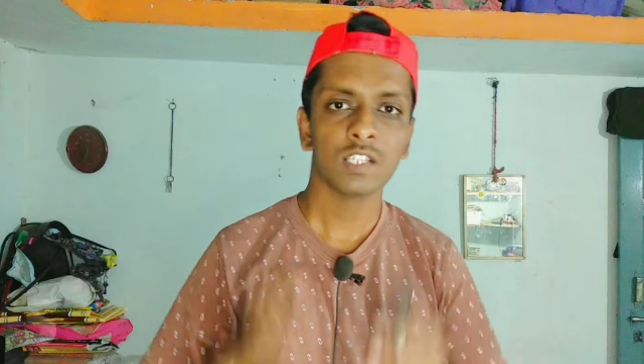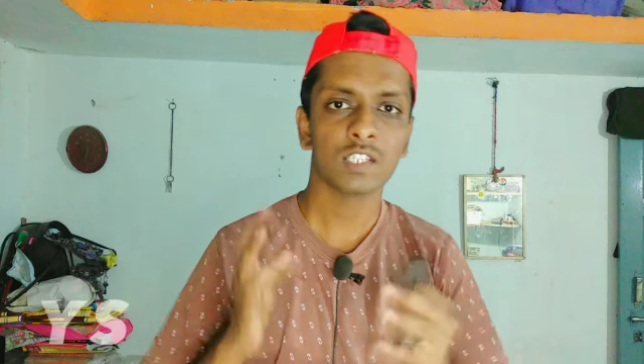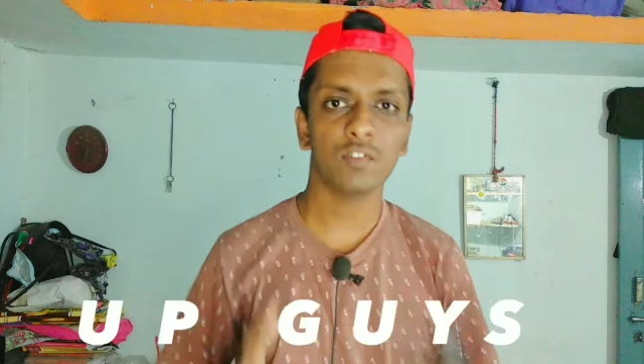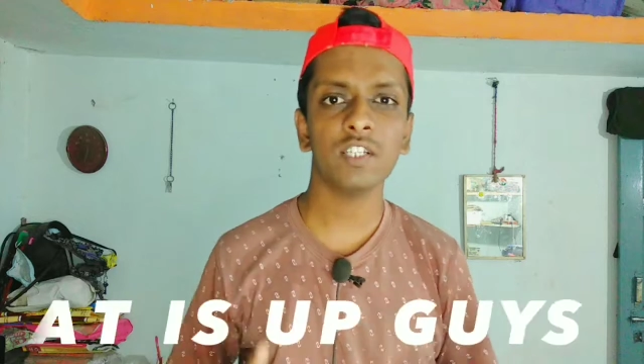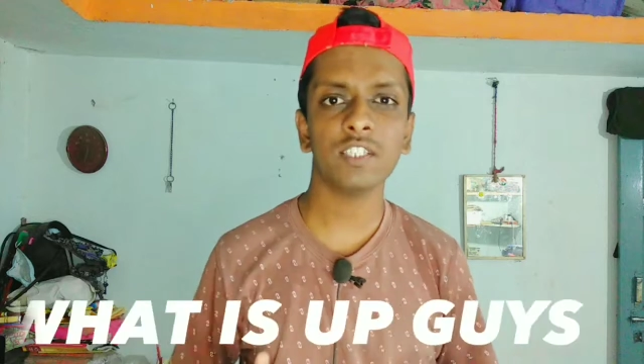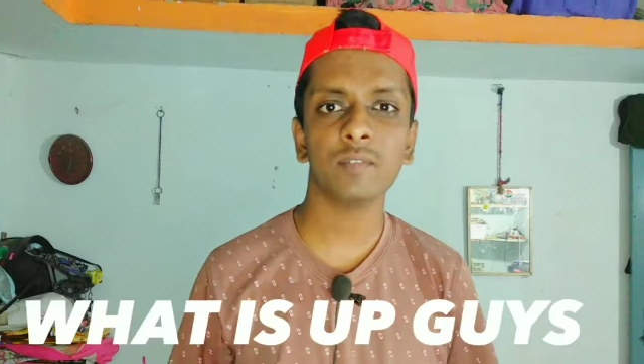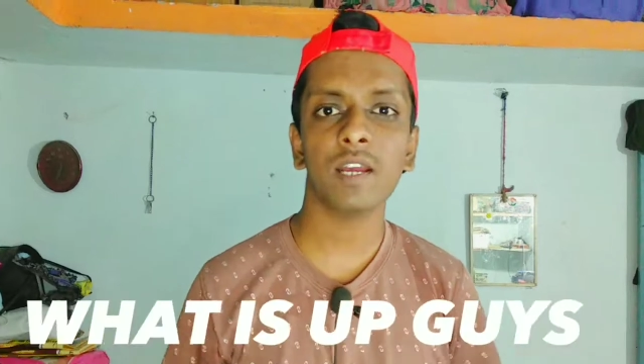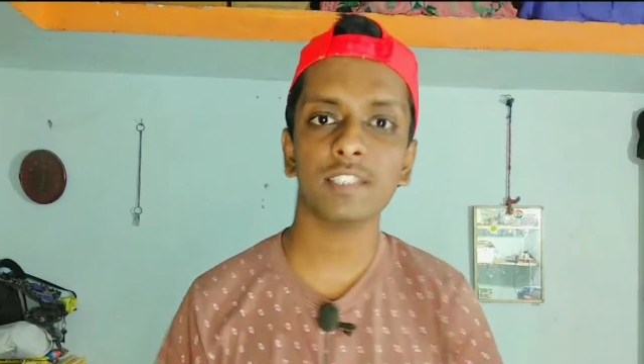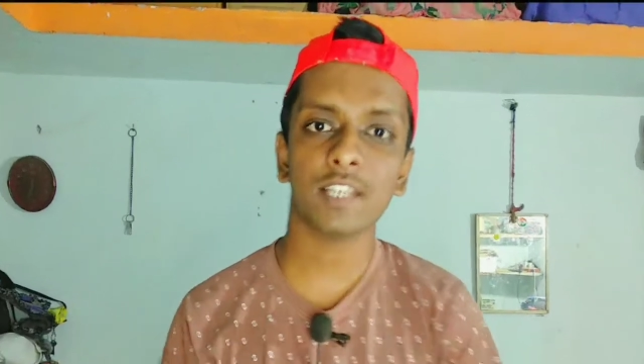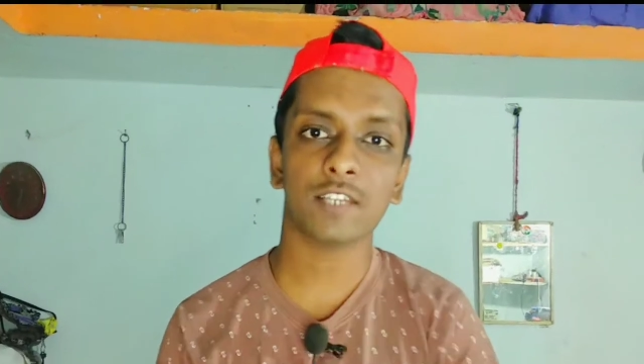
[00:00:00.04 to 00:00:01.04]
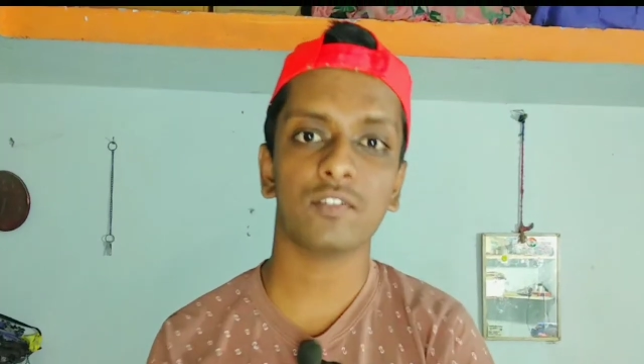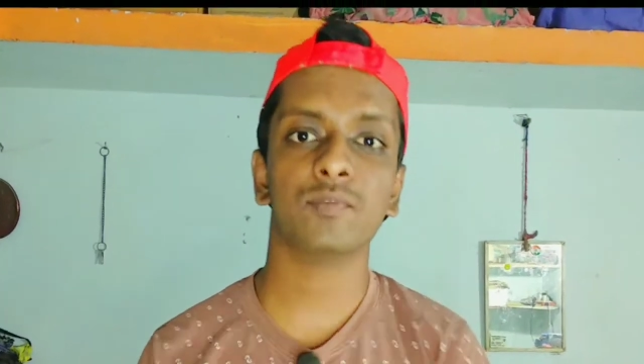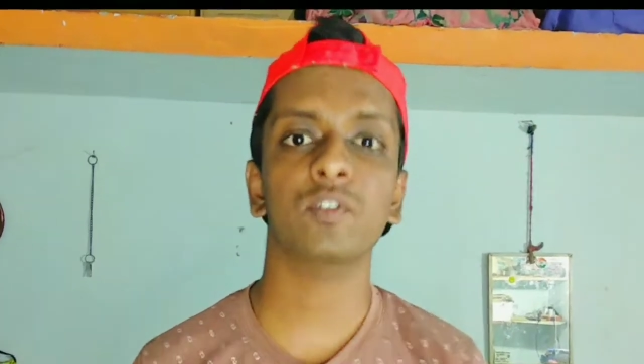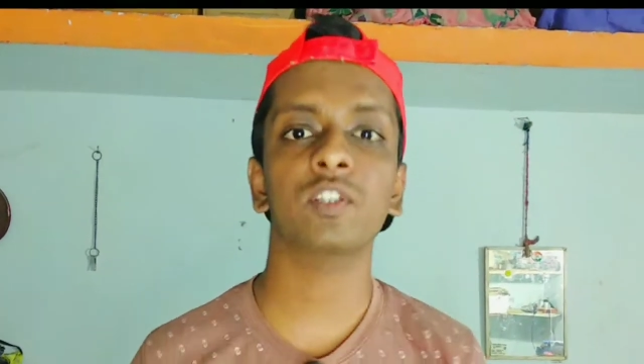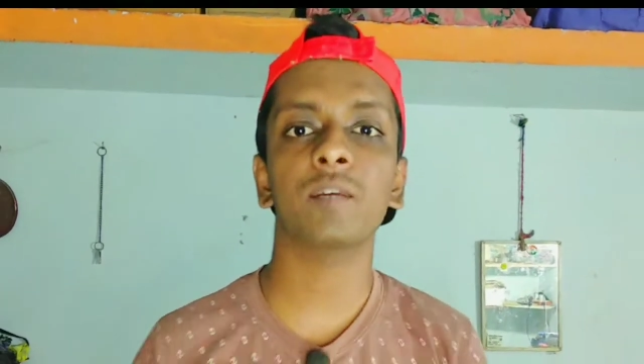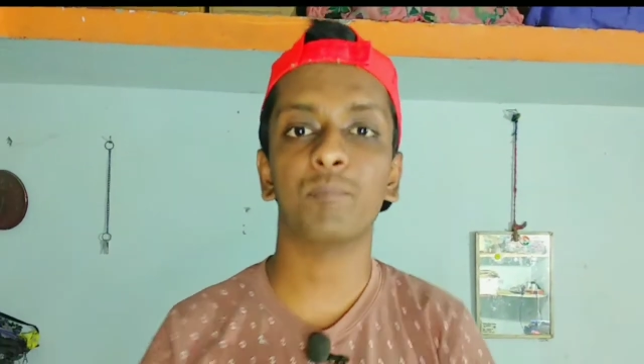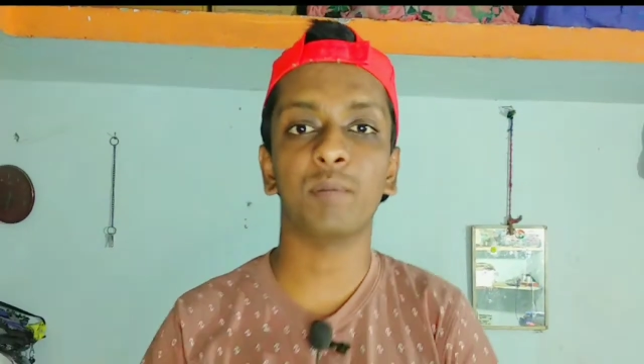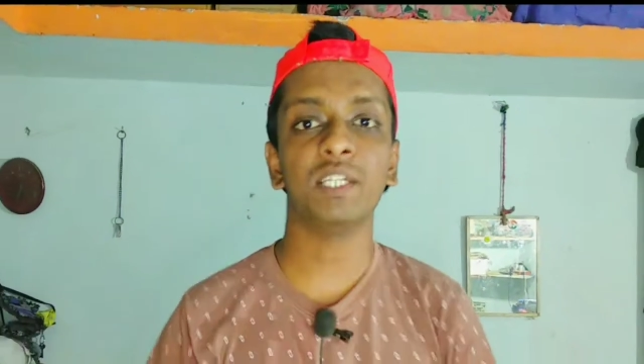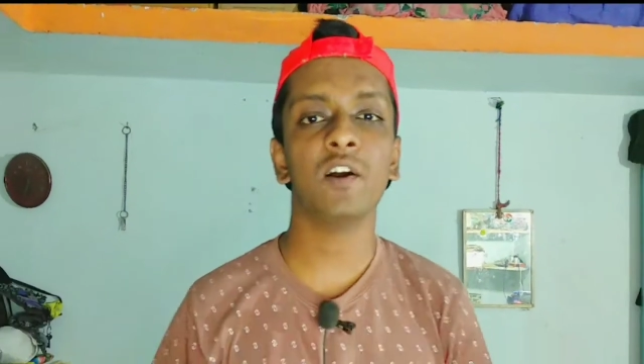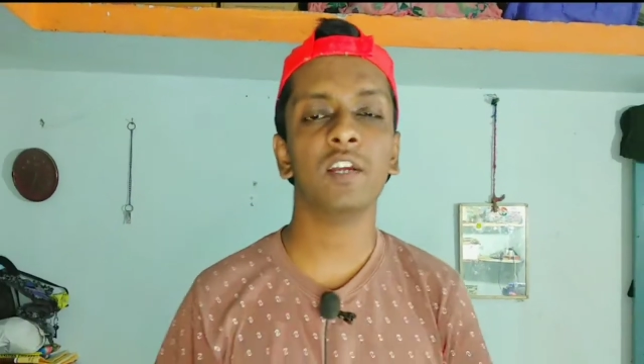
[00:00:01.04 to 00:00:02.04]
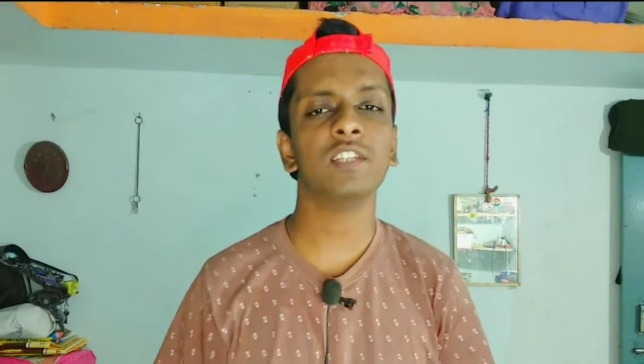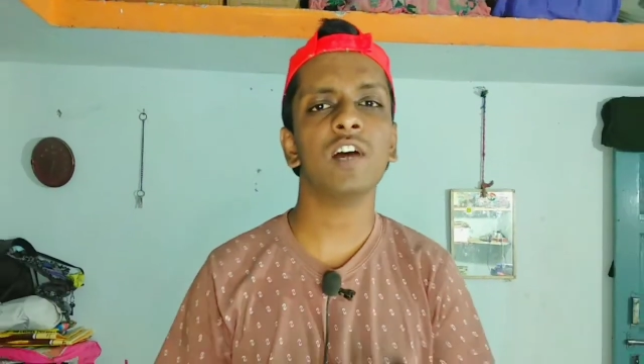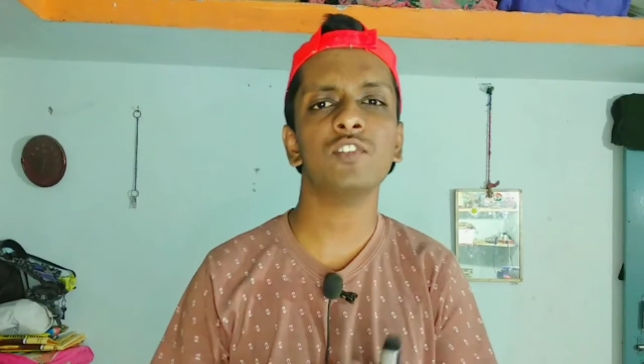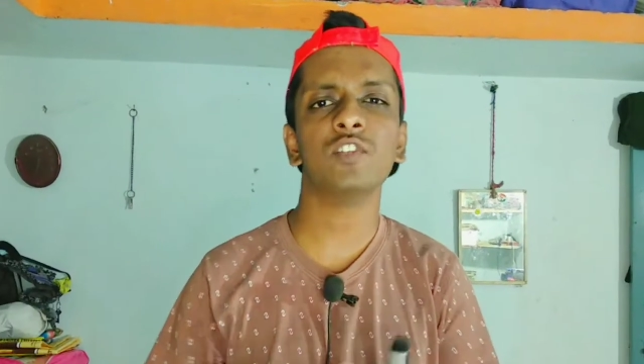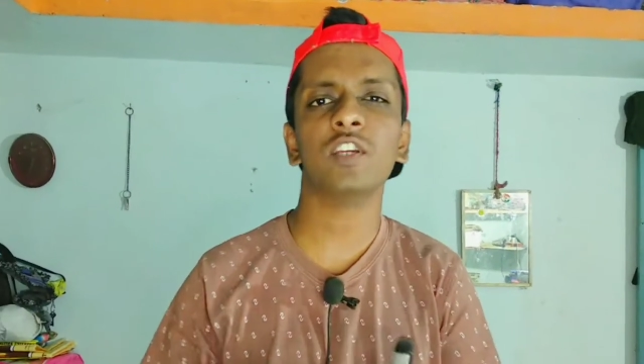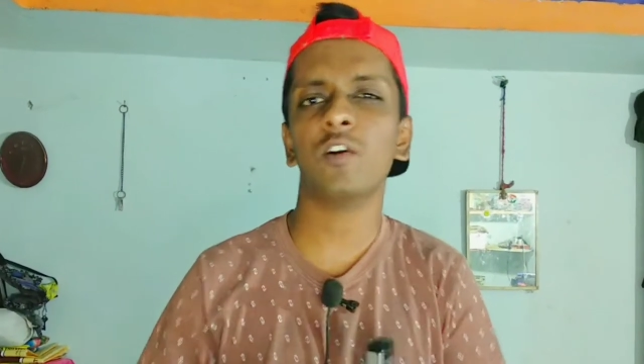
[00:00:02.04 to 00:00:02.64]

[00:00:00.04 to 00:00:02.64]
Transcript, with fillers: सो इज सब गाइस कैसे हो आप सब होंगे बढ़िया होंगे तो आ चुके